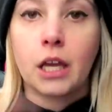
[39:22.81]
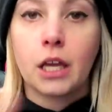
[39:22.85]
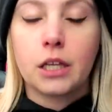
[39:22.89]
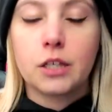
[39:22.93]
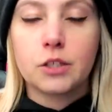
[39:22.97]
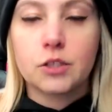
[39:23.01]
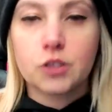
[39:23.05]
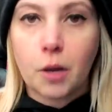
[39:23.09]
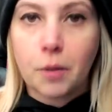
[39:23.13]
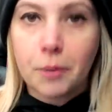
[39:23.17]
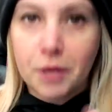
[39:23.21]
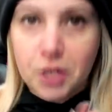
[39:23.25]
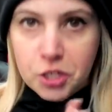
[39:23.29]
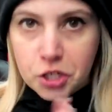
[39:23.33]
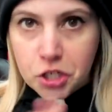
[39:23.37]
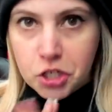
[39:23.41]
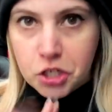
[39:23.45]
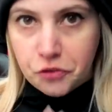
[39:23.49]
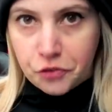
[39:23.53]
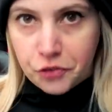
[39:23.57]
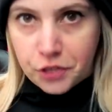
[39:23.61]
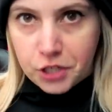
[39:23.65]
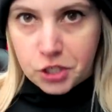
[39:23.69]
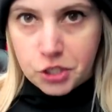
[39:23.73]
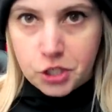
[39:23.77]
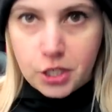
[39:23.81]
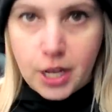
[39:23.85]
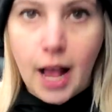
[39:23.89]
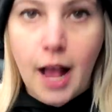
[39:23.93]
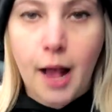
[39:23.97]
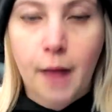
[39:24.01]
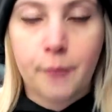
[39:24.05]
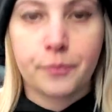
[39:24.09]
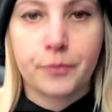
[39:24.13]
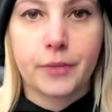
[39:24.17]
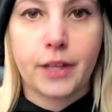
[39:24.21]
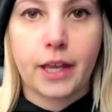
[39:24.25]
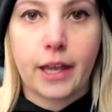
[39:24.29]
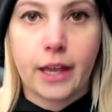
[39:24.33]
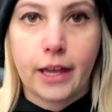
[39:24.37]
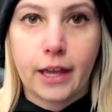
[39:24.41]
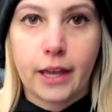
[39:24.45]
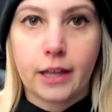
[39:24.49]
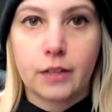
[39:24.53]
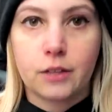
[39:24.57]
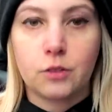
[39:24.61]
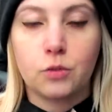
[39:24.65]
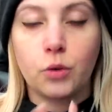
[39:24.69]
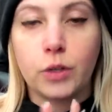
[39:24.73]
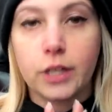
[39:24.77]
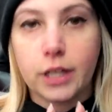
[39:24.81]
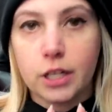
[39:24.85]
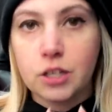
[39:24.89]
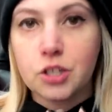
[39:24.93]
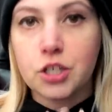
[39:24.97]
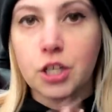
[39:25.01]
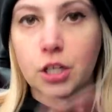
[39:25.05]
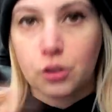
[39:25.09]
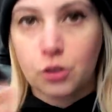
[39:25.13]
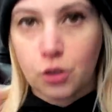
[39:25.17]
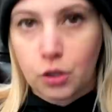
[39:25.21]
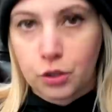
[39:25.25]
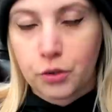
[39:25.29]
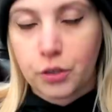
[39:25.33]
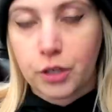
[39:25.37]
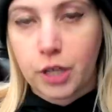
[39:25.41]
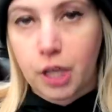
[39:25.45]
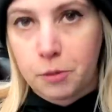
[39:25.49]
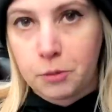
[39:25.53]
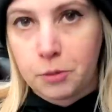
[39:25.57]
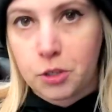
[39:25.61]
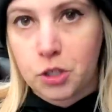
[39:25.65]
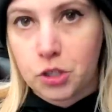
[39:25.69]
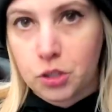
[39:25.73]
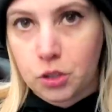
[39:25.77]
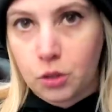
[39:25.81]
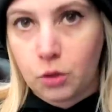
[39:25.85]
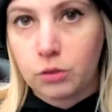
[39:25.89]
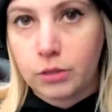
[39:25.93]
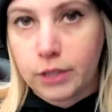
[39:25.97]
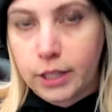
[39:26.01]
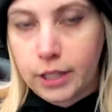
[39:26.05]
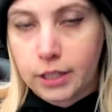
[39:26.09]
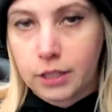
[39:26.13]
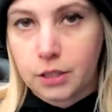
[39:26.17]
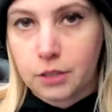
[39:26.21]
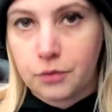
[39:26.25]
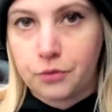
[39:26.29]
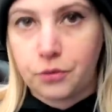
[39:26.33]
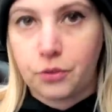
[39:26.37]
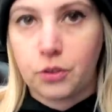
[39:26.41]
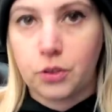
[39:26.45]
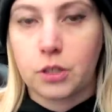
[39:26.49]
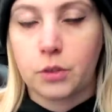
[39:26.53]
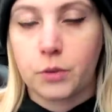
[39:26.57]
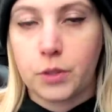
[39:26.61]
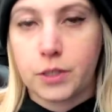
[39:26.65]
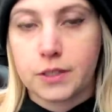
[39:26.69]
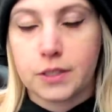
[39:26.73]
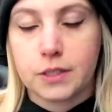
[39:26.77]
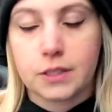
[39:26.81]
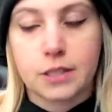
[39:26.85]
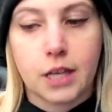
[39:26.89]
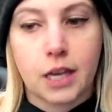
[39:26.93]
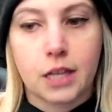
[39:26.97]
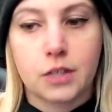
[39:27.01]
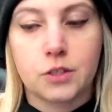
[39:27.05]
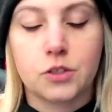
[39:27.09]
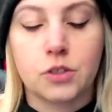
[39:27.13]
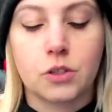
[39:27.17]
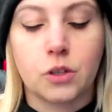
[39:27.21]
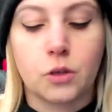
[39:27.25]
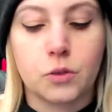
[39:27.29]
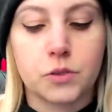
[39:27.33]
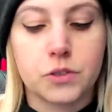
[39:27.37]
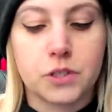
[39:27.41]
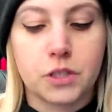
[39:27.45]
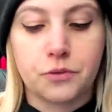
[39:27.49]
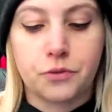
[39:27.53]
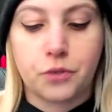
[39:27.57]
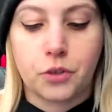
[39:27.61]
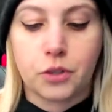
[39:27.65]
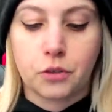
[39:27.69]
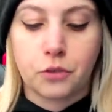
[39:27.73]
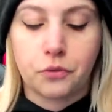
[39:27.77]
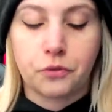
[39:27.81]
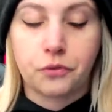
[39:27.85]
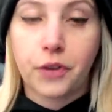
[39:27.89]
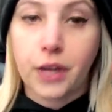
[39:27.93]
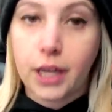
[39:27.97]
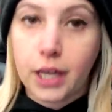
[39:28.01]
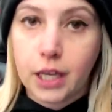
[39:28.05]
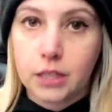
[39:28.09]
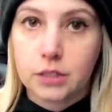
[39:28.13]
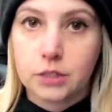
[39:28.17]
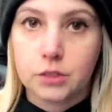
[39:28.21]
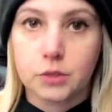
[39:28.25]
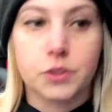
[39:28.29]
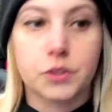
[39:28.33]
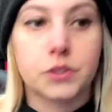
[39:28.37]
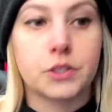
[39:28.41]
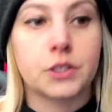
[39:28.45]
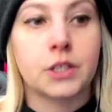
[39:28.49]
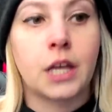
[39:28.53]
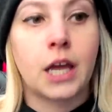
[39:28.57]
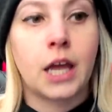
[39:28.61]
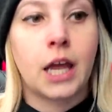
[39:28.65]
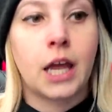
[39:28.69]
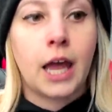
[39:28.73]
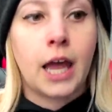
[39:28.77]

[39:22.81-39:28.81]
E só pra gente fechar, é, durante a Tokyo Game Show, né, que foram esses hands-ons que foram feitos,